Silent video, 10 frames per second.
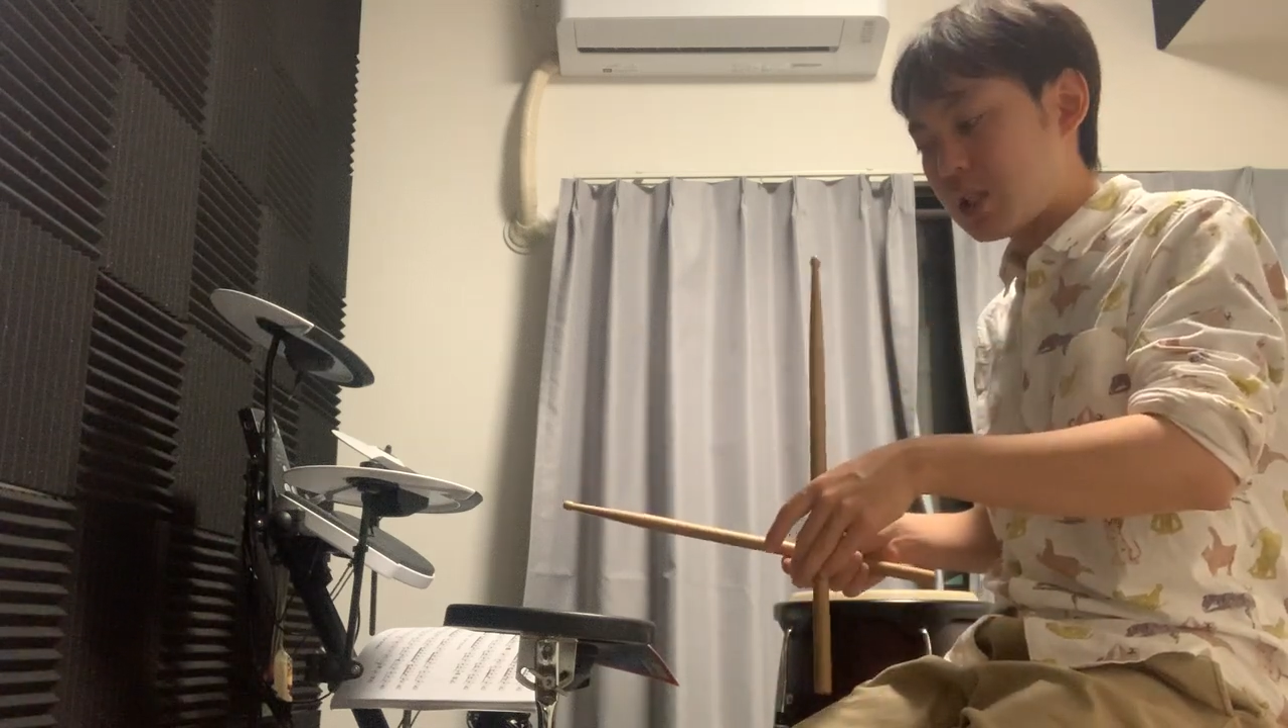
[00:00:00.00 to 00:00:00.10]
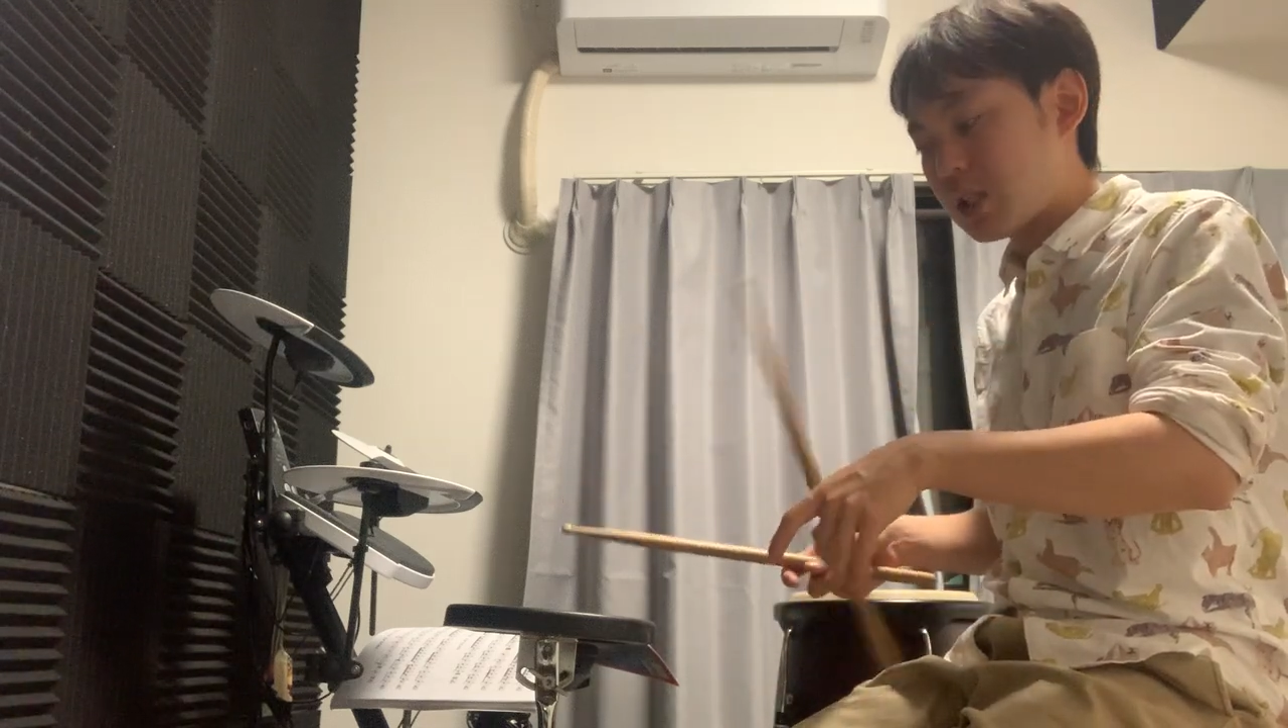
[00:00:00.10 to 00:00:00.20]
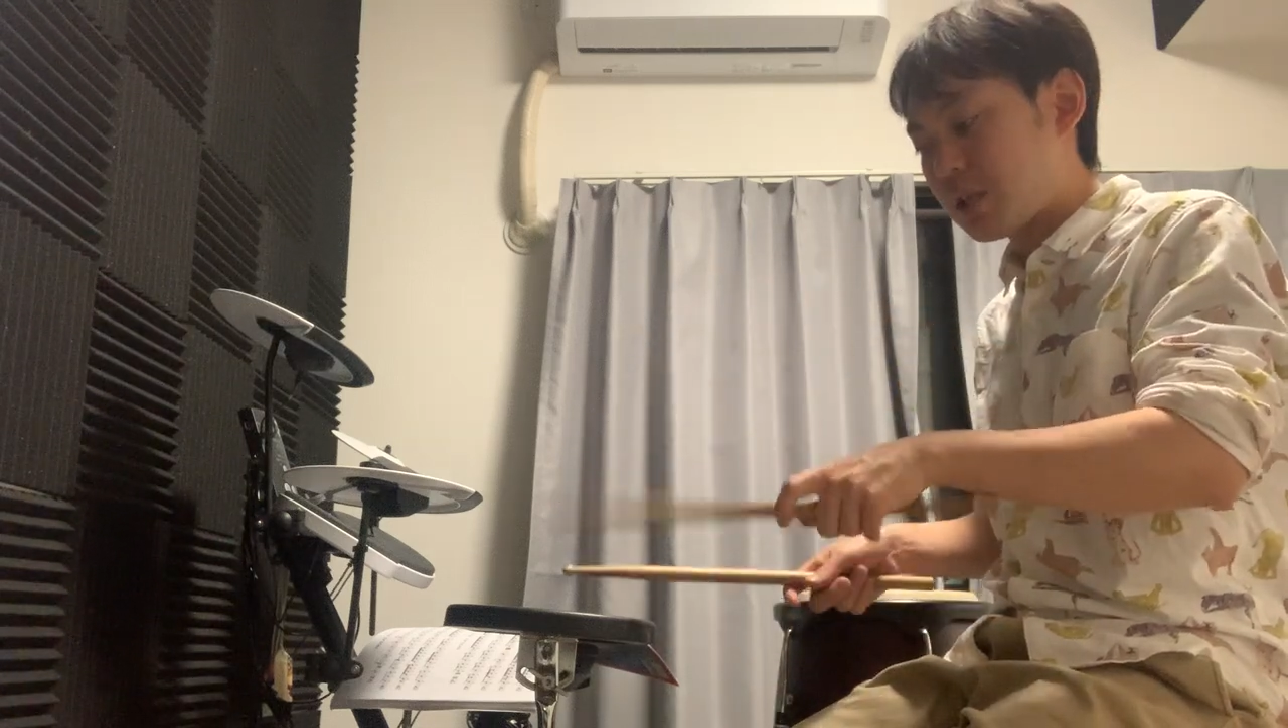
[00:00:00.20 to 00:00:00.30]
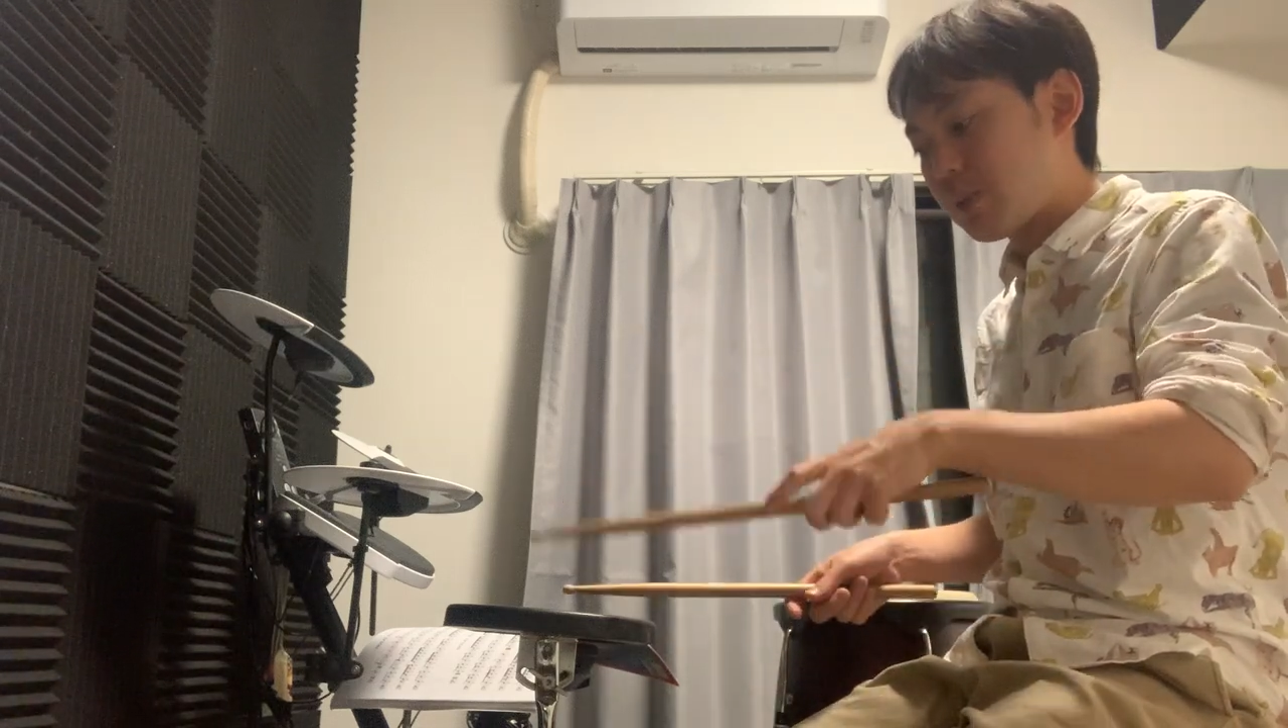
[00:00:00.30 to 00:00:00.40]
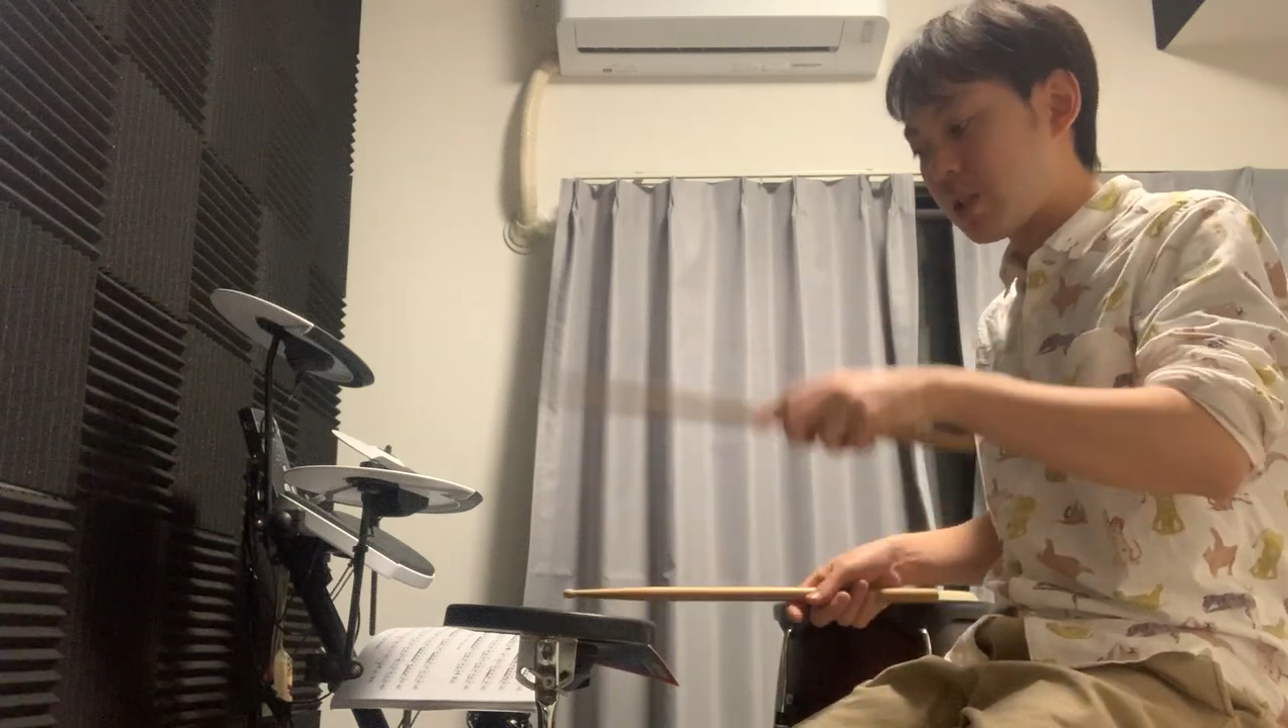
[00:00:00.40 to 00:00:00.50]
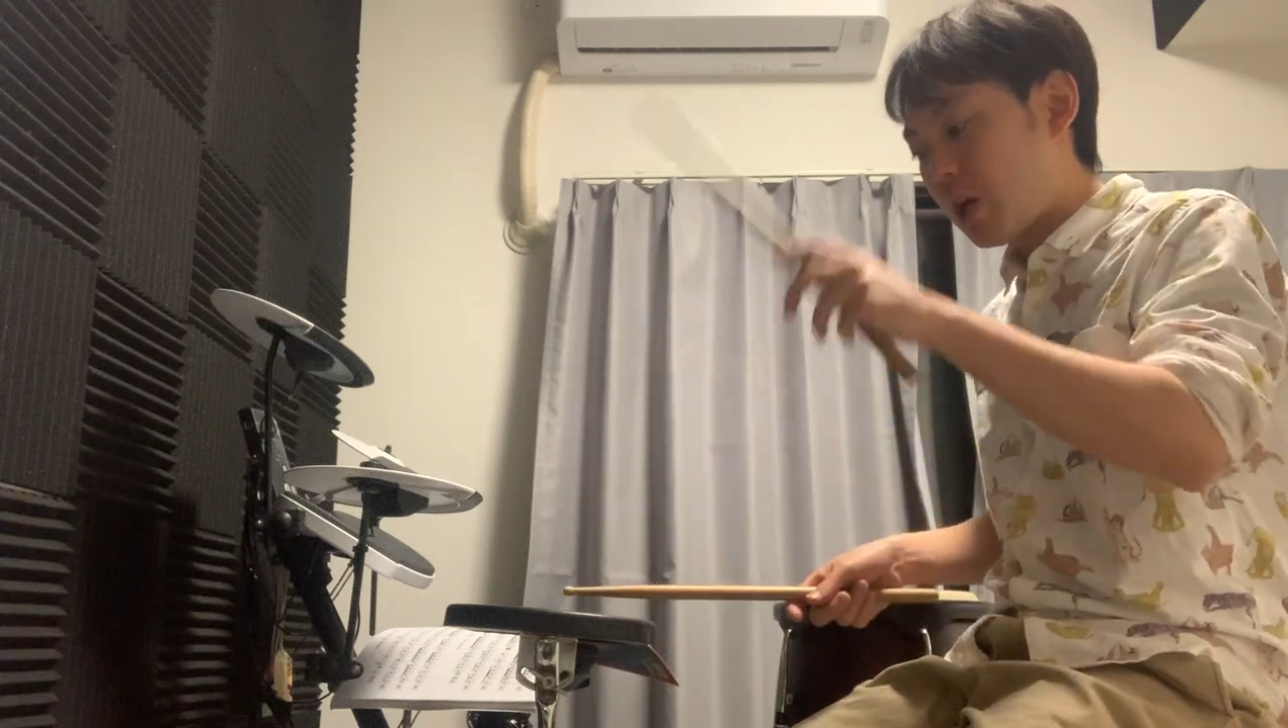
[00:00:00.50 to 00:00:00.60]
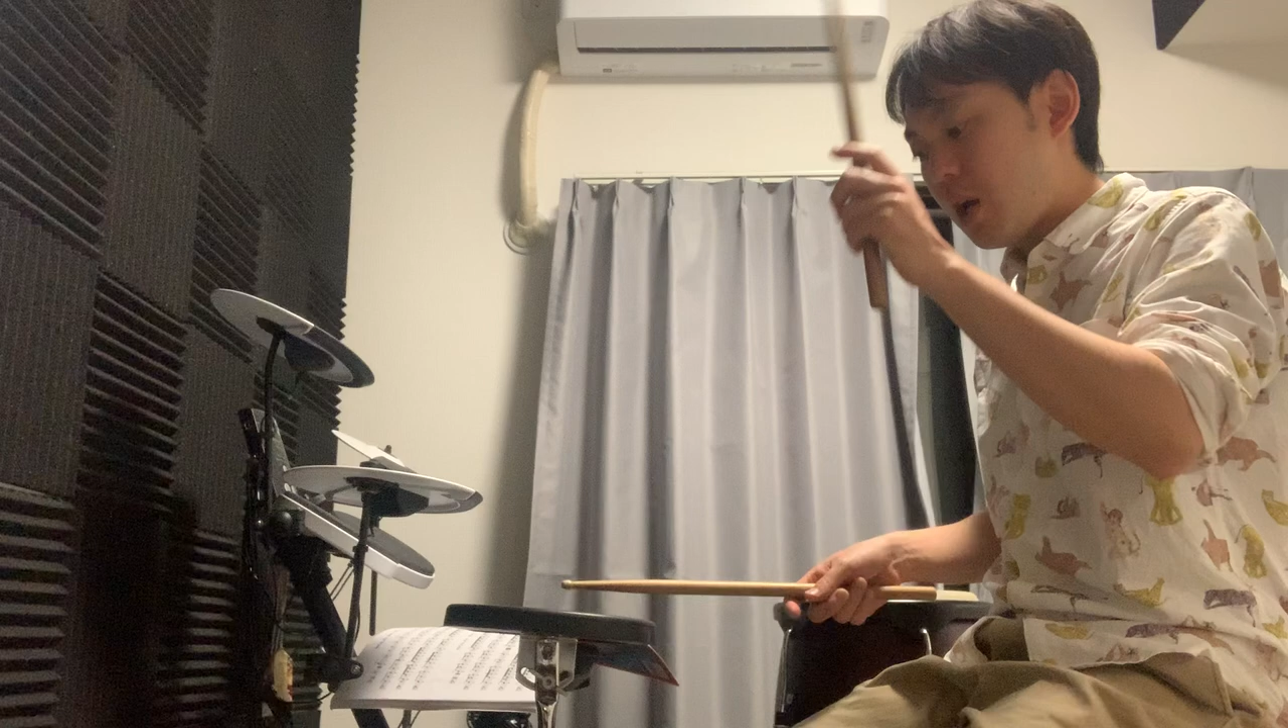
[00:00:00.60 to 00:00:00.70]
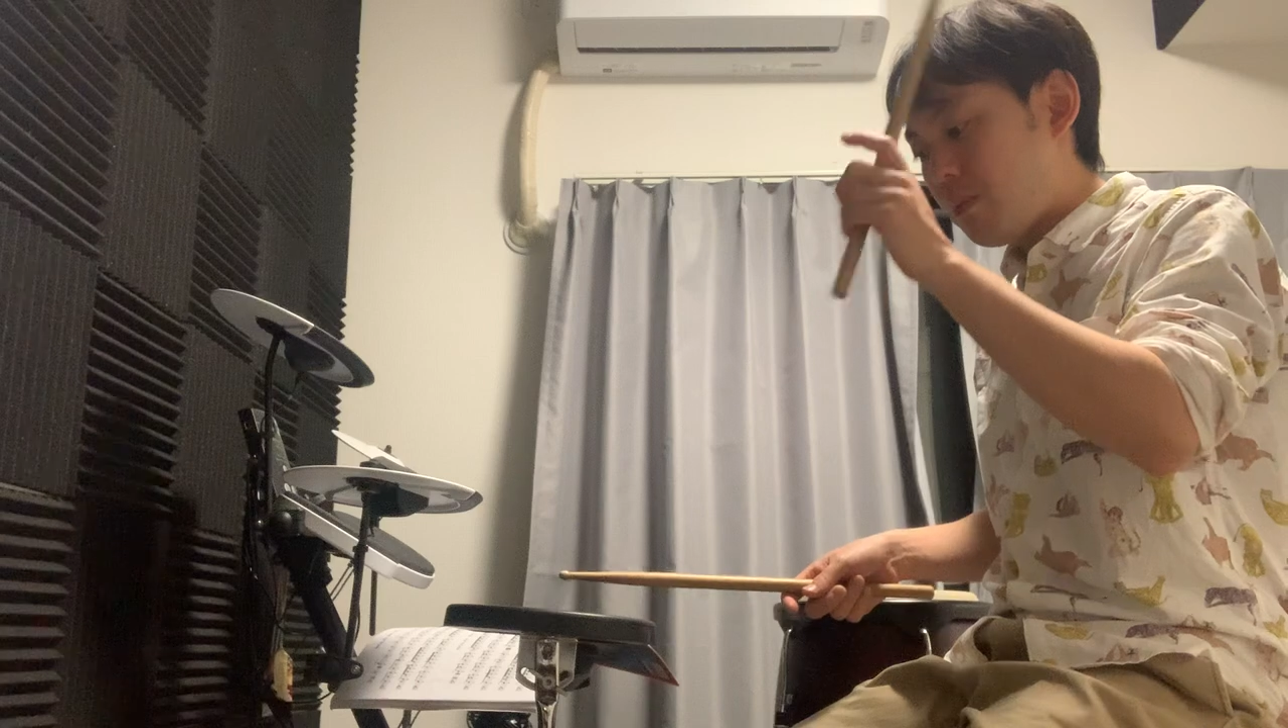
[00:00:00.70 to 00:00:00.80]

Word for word: じにします。